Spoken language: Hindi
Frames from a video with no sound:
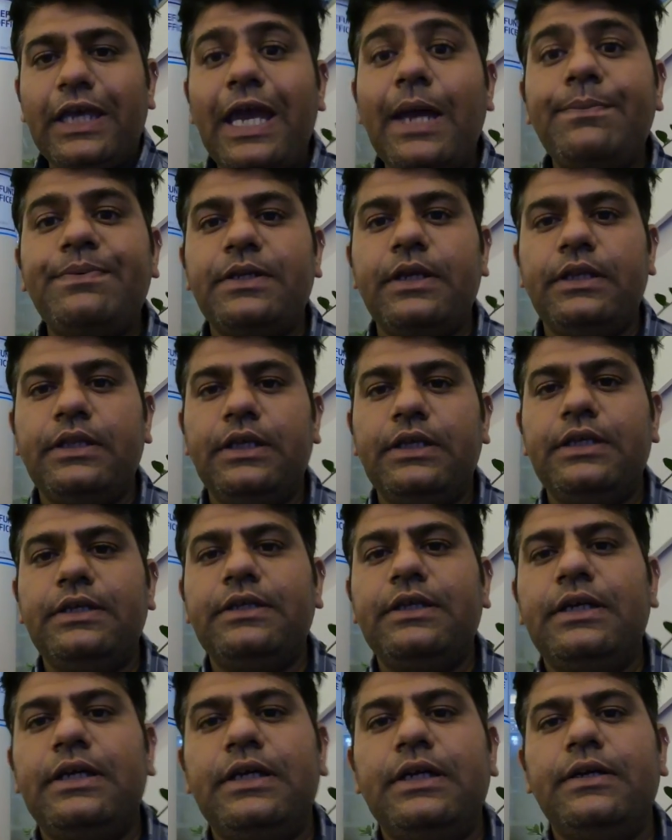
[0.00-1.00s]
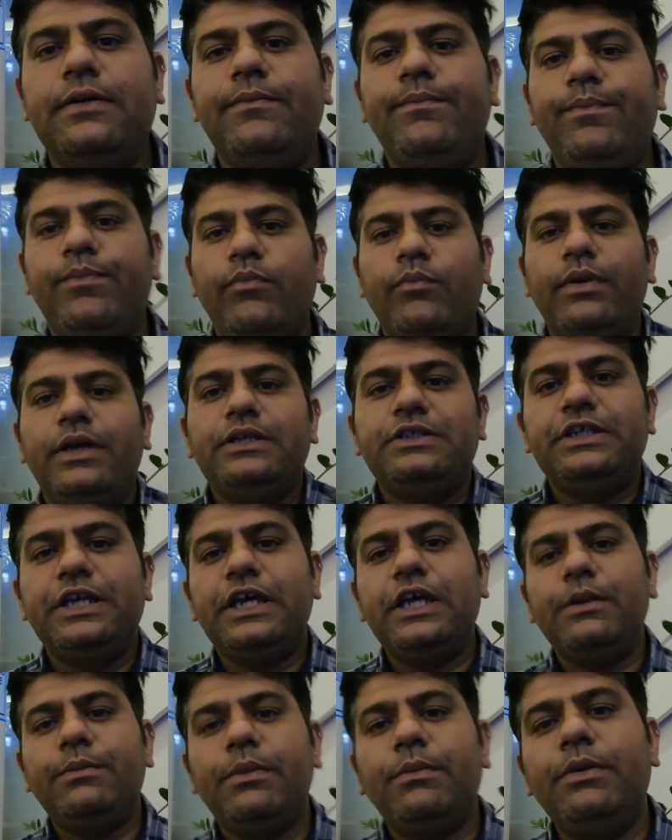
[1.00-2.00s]
कैप्स रहते हैं जैसा मैं
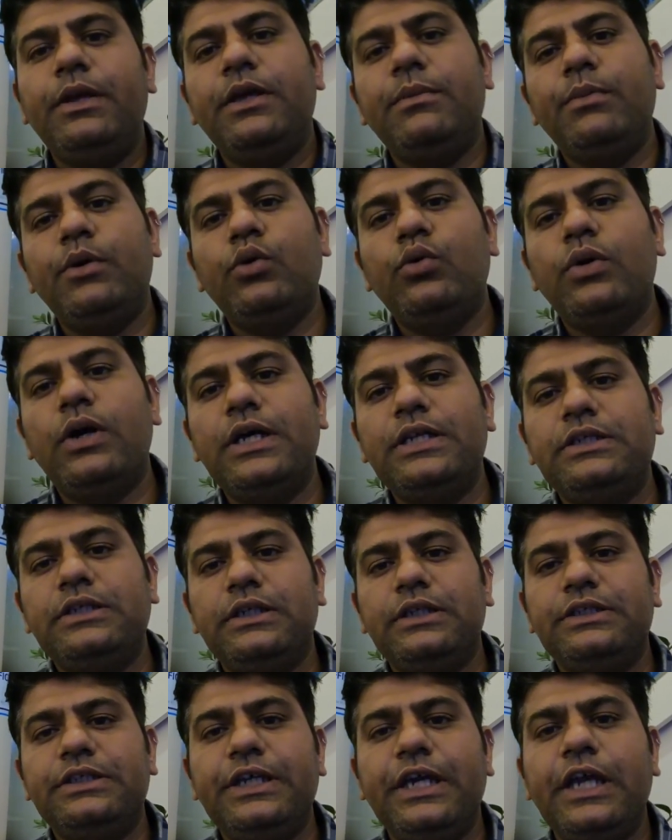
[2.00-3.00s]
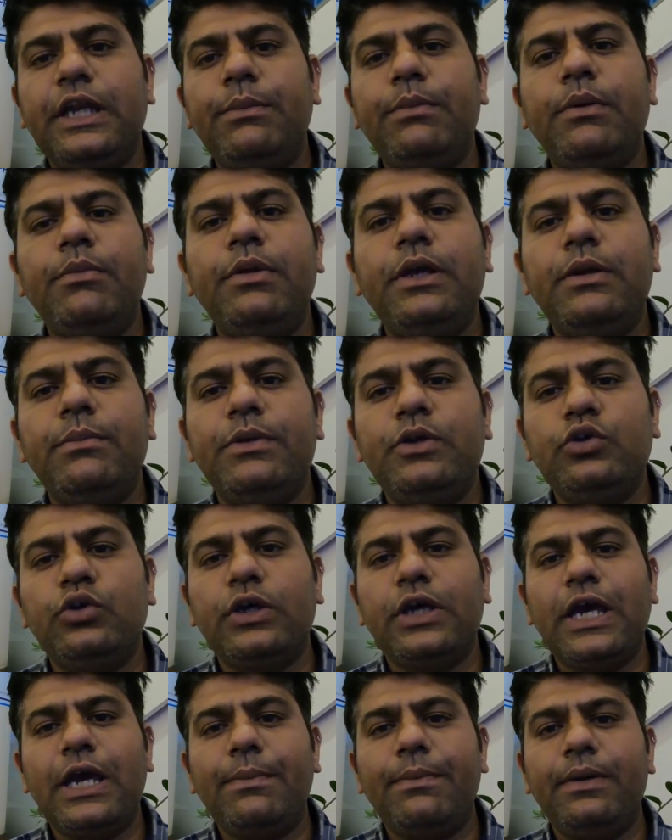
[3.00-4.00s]
चेक रिपब्लिक में हूँ आज चेक रिपब्लिक में जो
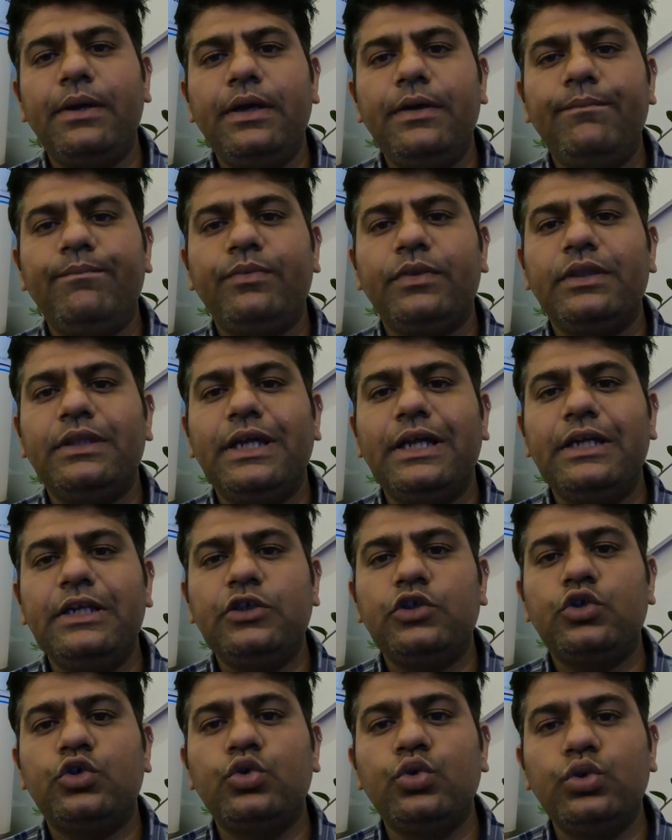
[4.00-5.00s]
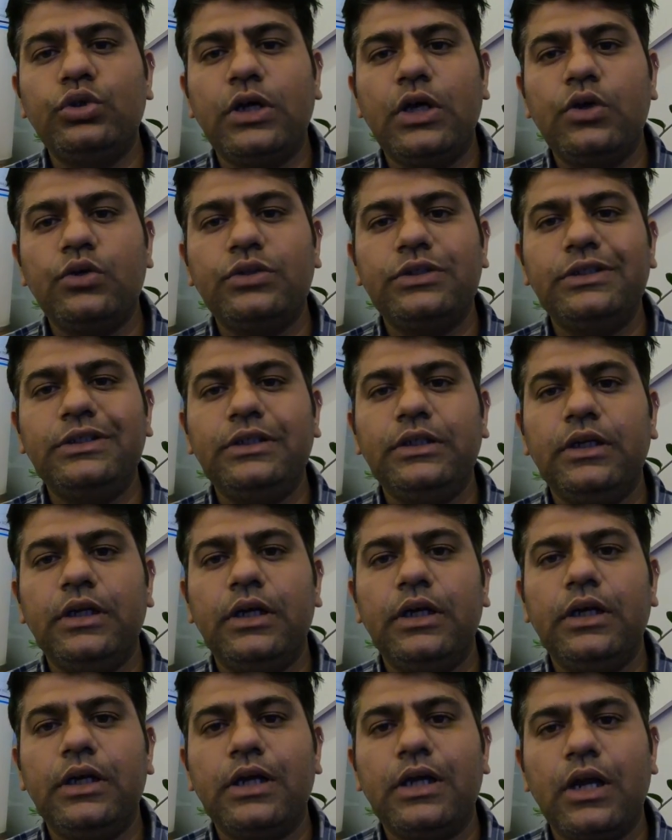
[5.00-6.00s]
कैप है दैट इज़ टू थाउजेंड
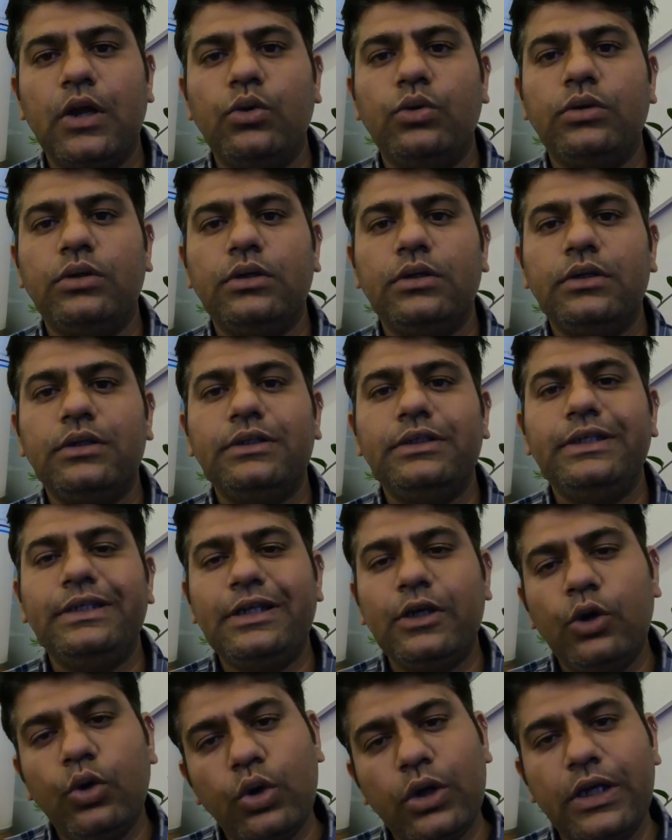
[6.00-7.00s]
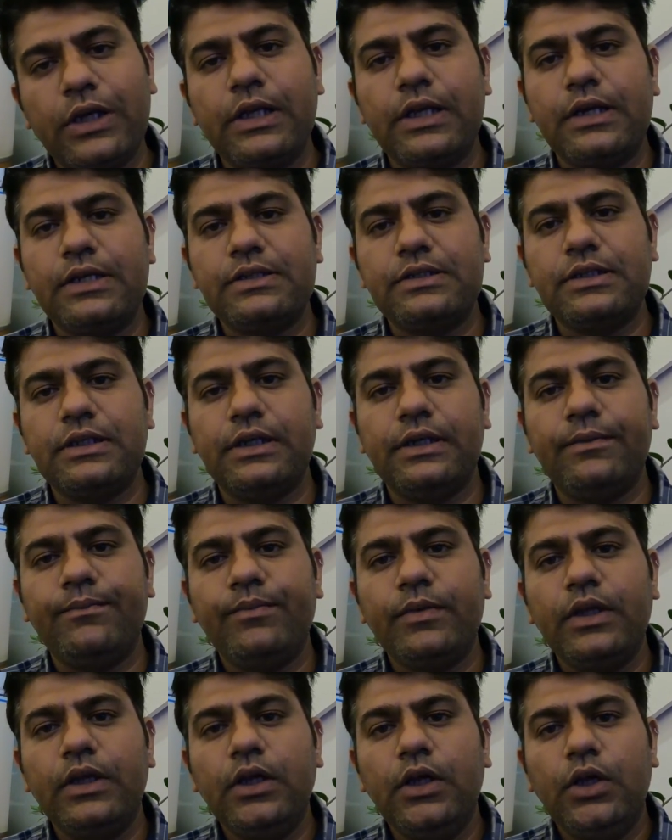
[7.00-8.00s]
क्राउन इनका लोकल करेंसी है
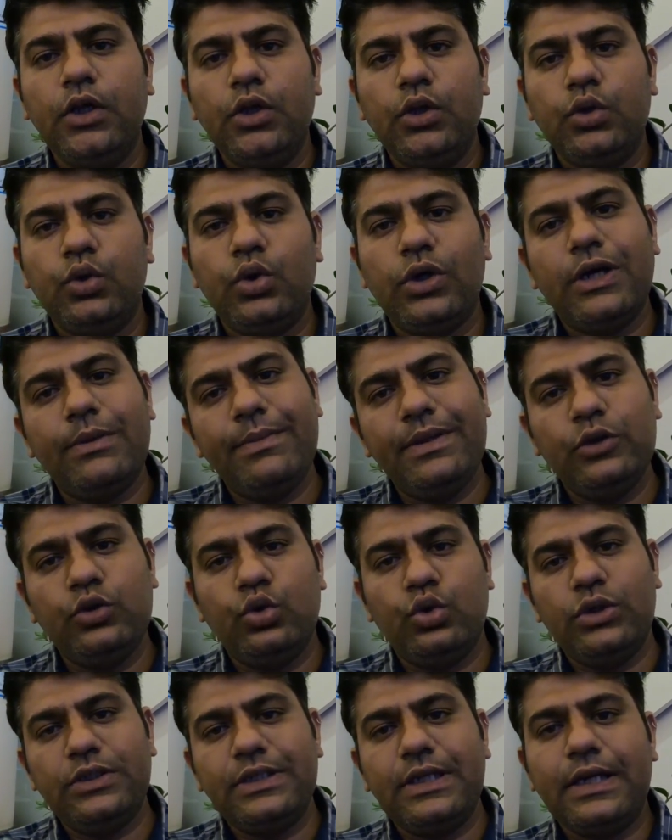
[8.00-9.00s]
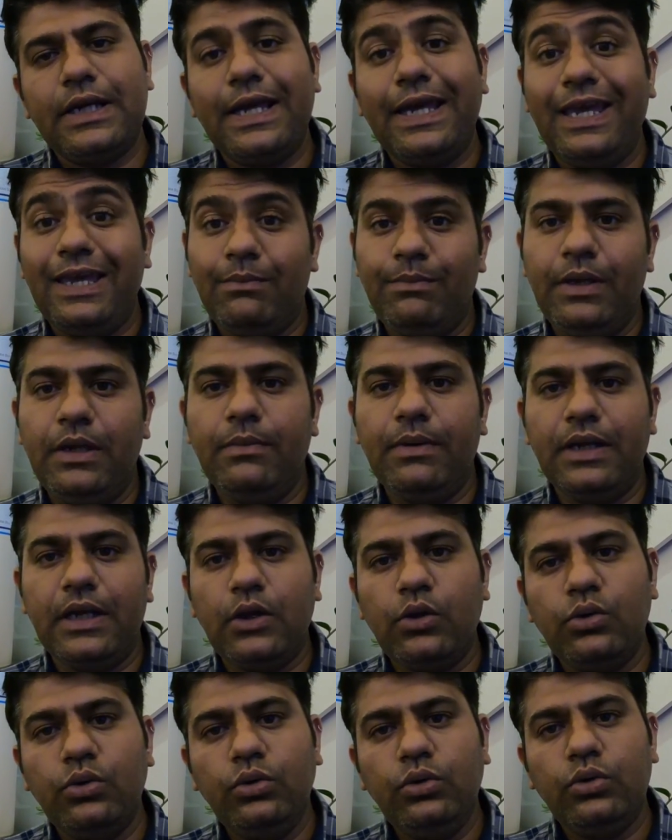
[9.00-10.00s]
तो अगर मैं दो हज़ार का एक बिल
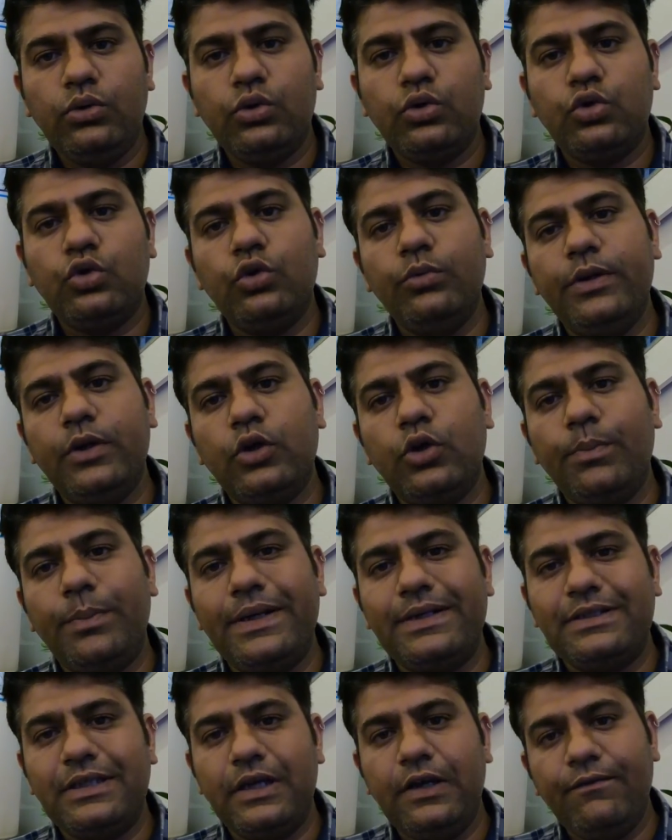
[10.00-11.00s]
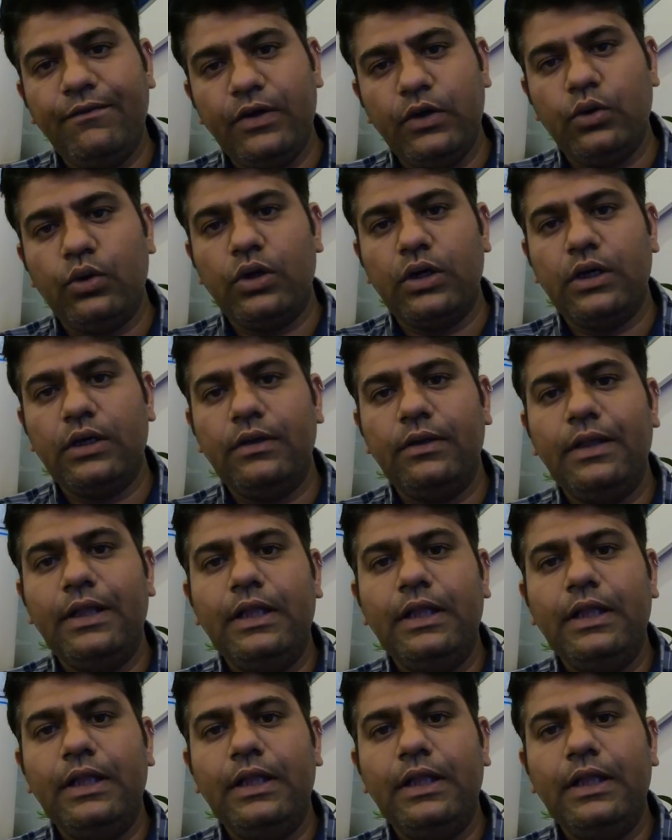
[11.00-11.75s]
बनाऊँ तो मेरे को पैसा रिफंड होगा